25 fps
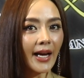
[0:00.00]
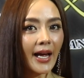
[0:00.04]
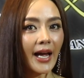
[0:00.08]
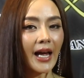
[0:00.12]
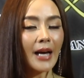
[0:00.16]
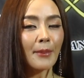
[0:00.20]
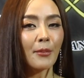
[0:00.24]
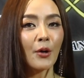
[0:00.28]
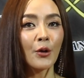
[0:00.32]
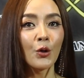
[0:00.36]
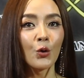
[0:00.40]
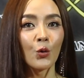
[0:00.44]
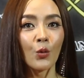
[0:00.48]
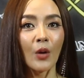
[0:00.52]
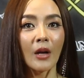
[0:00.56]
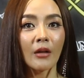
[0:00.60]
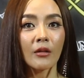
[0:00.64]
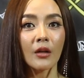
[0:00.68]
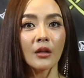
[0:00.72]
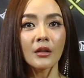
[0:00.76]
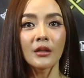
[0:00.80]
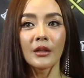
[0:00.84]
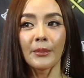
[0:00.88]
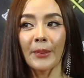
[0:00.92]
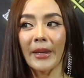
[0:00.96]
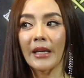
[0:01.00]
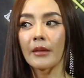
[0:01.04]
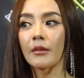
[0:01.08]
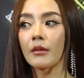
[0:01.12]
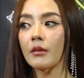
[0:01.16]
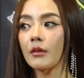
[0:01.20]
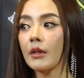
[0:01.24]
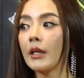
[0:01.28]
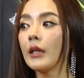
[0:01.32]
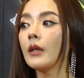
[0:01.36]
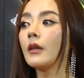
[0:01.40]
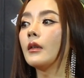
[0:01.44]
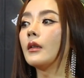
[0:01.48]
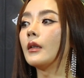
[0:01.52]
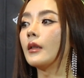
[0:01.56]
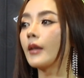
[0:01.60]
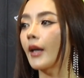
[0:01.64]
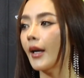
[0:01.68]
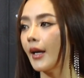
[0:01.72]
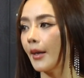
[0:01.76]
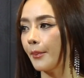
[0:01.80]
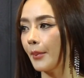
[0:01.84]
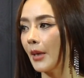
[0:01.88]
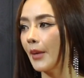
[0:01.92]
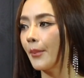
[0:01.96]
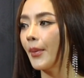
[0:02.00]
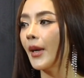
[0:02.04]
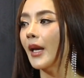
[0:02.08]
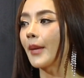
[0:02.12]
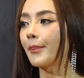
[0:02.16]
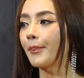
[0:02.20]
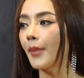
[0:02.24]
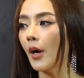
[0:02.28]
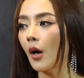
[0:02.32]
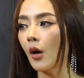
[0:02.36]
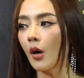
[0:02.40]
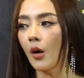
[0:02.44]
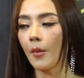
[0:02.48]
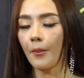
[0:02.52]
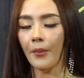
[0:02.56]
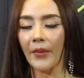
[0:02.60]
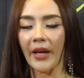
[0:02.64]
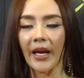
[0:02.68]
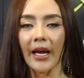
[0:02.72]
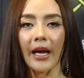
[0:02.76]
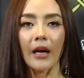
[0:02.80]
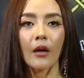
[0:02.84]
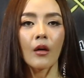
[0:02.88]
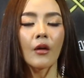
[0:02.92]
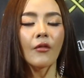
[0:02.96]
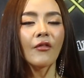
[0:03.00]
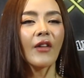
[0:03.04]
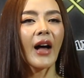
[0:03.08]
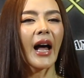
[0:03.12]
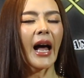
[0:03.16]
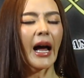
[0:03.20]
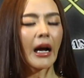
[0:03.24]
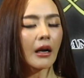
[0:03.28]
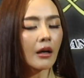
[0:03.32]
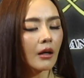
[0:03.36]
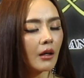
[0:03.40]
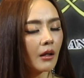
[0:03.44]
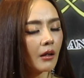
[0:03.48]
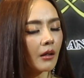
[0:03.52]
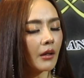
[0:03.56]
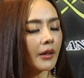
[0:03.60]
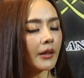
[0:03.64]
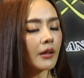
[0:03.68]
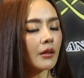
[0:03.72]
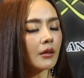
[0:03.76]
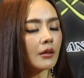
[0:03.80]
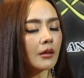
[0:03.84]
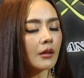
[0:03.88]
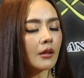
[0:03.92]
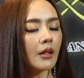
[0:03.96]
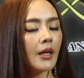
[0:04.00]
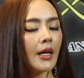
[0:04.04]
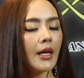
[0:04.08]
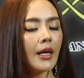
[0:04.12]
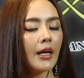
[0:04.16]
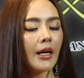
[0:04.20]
คะ พอดูแล้วก็คือเป็นที่อื่นค่ะ เป็นเพจปลอมนะคะ ก็ฝากเลยคือ